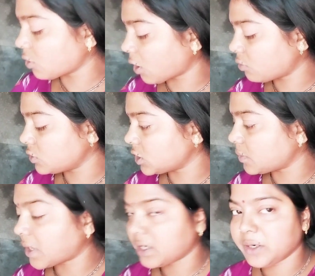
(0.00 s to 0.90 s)
তাও এখনও যেতে
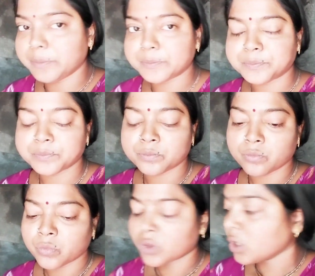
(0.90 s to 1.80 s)
পারিনি
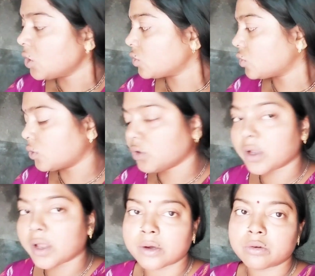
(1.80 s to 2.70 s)
তো
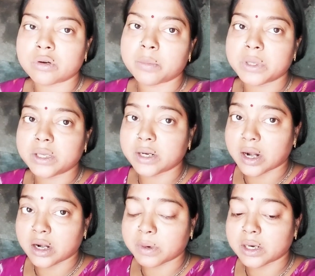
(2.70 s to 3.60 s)
এখন আমি কি
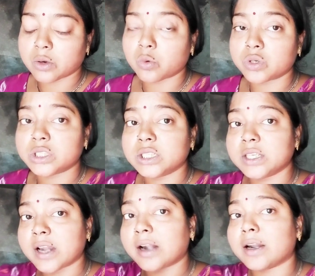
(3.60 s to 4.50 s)
রান্না বান্না করছি কি
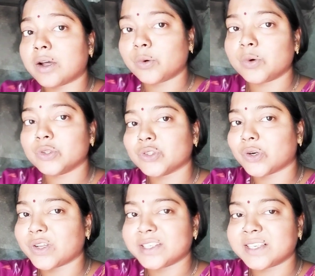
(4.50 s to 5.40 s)
রান্না হলো
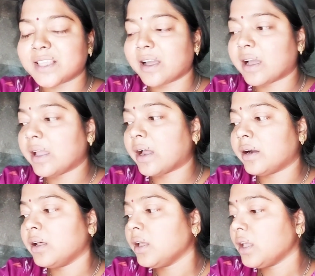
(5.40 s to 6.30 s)
চলো আজকে দেখায় আর
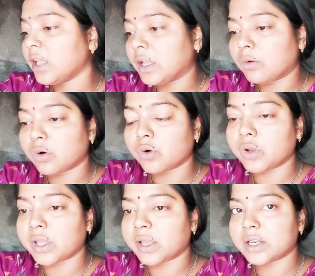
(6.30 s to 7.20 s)
এগুলো
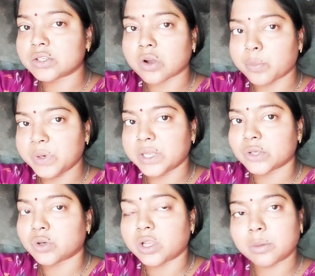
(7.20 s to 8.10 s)
হয়ে গেলে সব নিয়ে
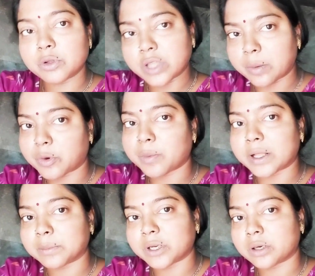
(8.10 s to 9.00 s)
চলে যাব তারপর
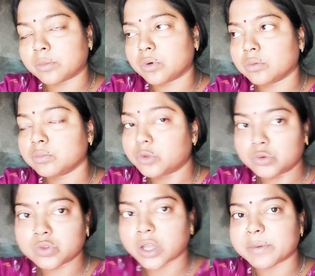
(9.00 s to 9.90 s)
ভাত বানাবো
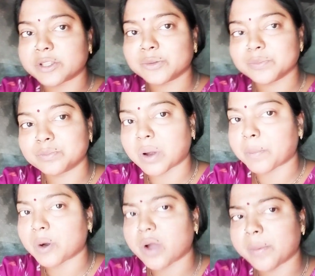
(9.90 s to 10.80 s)
প্রদুত খাবে তো
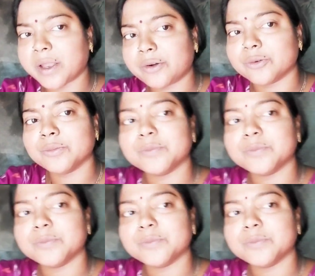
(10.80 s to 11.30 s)
পাপাও খাবে একটু